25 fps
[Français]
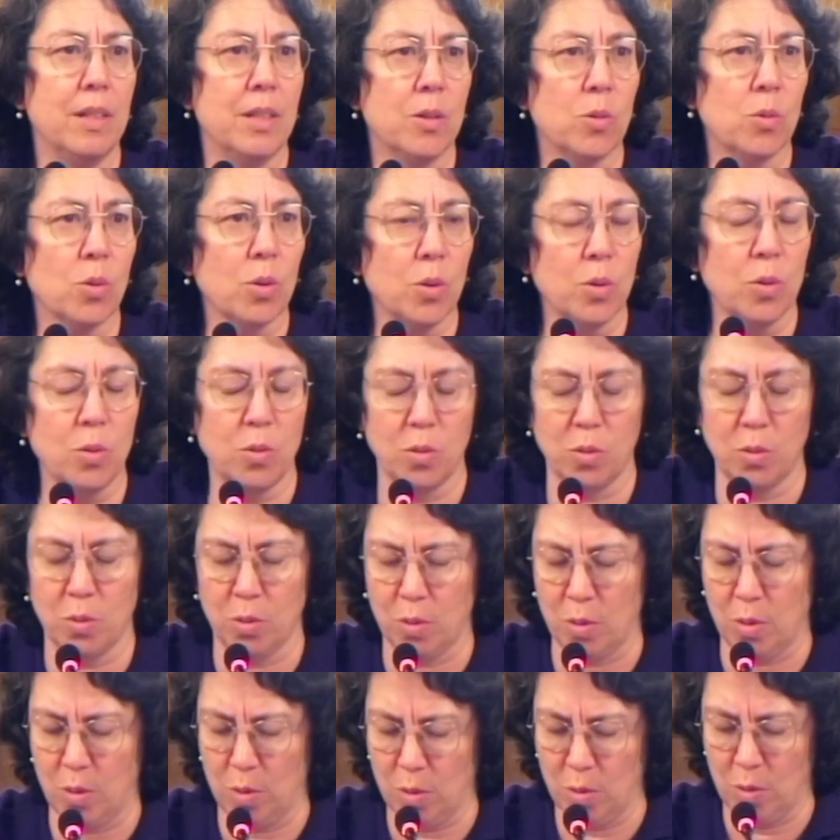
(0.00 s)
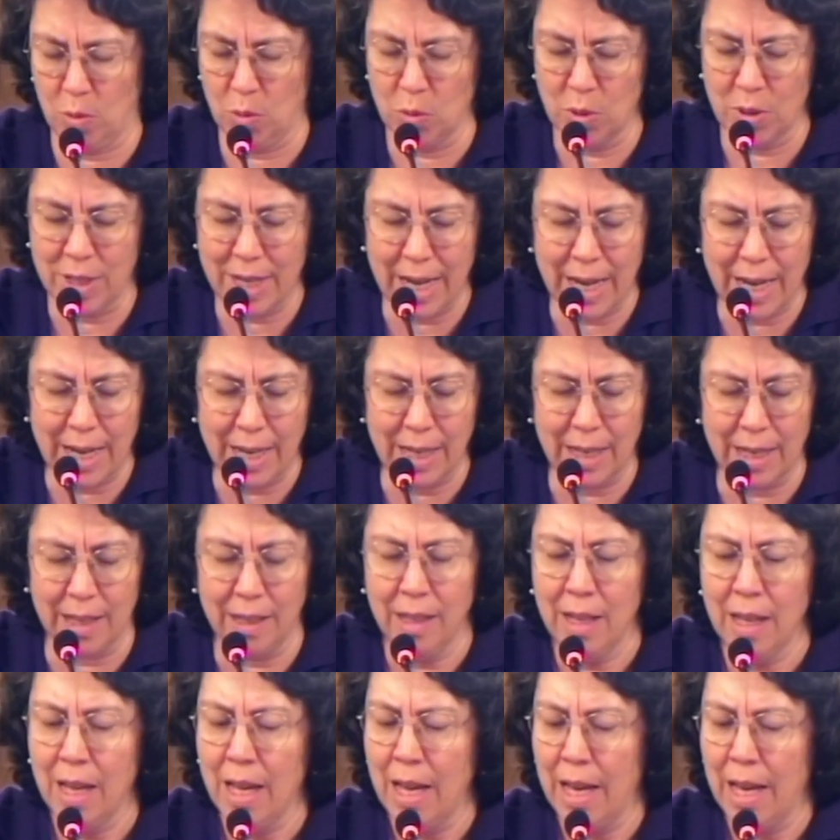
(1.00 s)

les structures euh, locales.